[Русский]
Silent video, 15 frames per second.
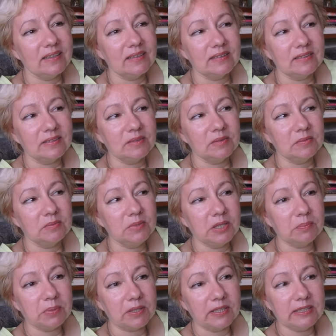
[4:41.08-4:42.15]
Э,
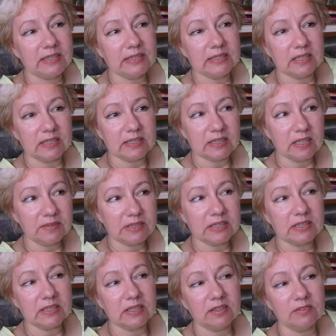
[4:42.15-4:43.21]
меня поразил состав.
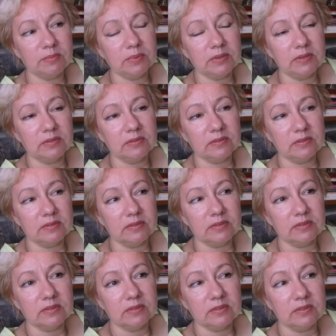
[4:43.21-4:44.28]
Состав был
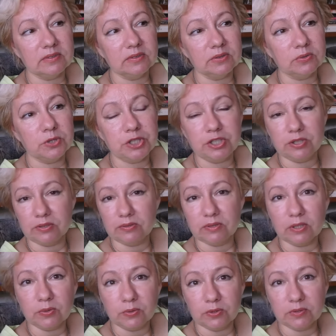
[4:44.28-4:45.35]
э, очень
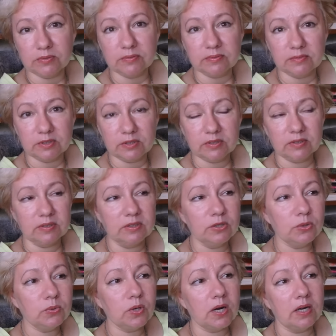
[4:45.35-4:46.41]
такой вот
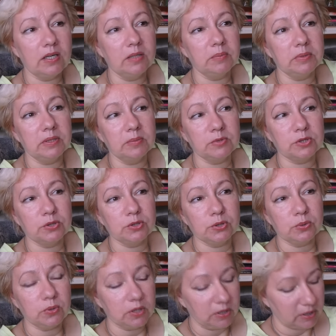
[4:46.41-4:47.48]
натуральный, потому что
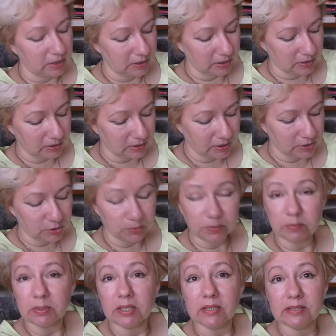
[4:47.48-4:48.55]
сколько я иногда хожу
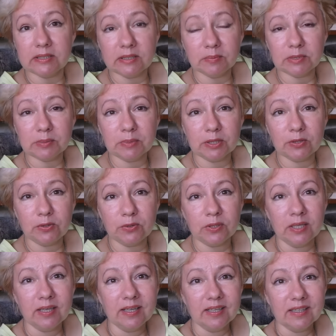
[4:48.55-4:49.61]
по магазинам, смотрю,
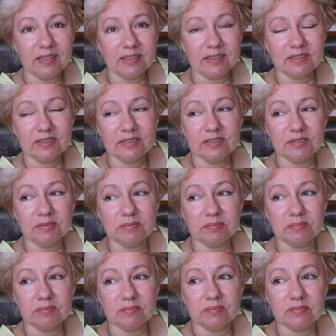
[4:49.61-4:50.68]
э,
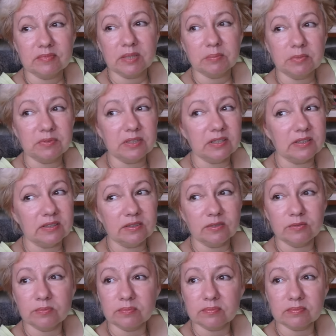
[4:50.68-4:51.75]
там бывает,
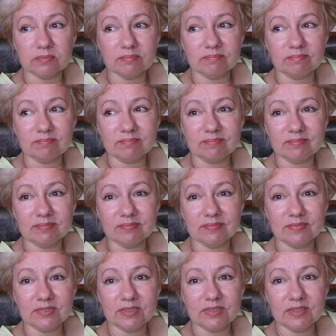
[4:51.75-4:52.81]
ну,
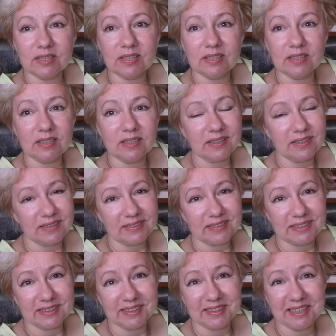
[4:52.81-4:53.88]
такая
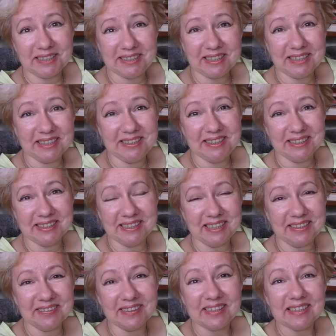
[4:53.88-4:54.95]
синтетика, честно
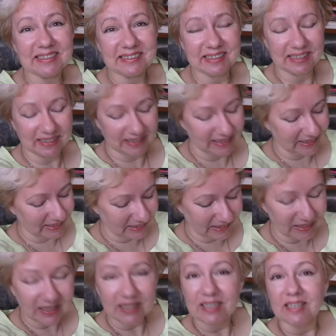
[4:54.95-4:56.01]
говоря, за какие-то
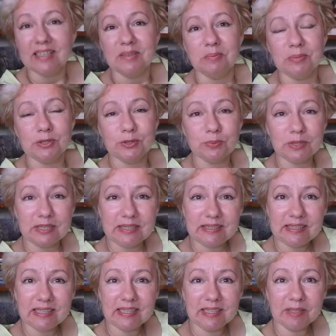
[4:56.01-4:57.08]
безумные
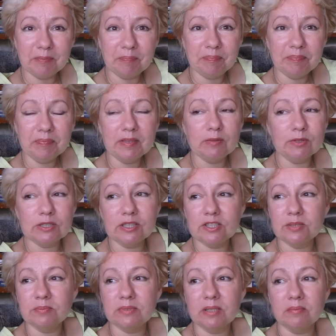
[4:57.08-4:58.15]
деньги. Ну,
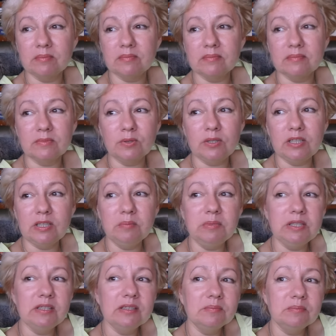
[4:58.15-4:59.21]
скажем, там более или
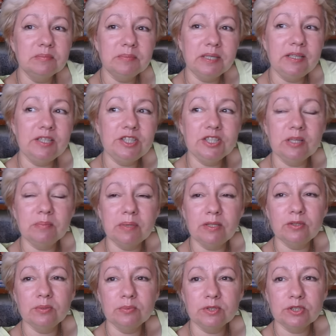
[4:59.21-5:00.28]
менее приличное
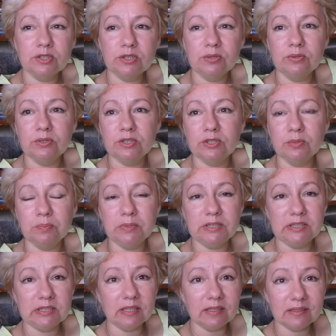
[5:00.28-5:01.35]
пальто может стоить
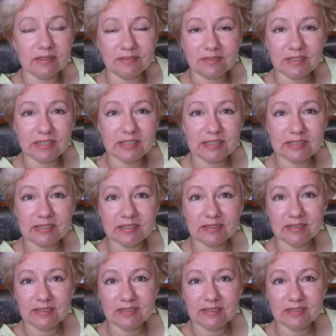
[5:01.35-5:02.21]
150-200